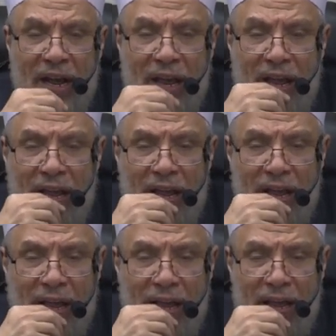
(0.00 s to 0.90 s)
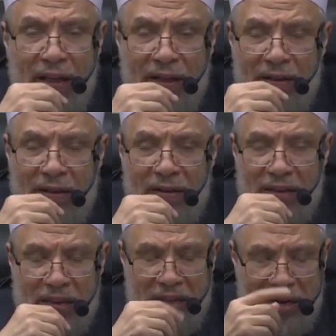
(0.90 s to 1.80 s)
آه
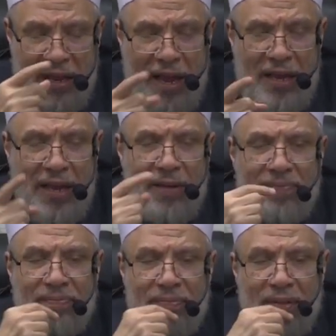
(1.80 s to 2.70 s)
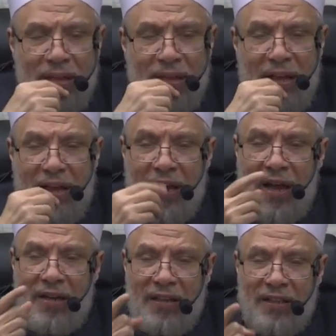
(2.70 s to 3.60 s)
الآية
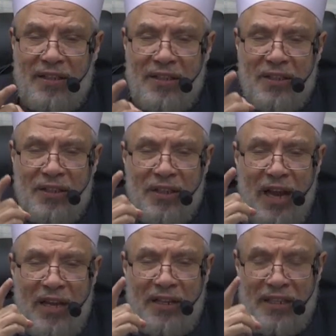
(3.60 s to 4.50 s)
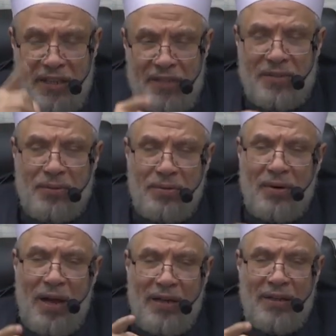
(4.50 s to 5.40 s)
التي التي
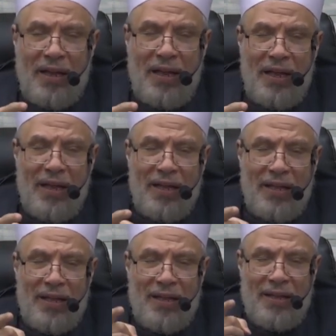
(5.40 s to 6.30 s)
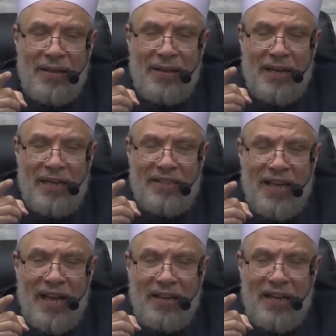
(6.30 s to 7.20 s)
تذكر أن
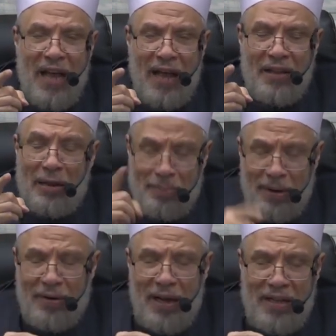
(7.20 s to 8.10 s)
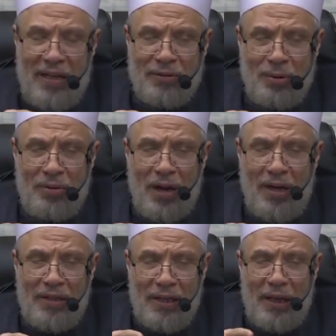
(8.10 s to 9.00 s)
إذا أن المرأة إذا
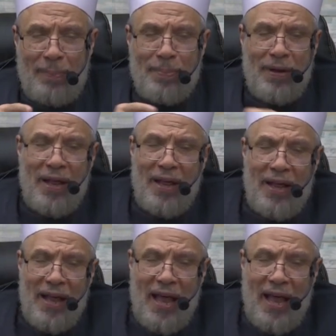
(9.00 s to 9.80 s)
طلقت قبل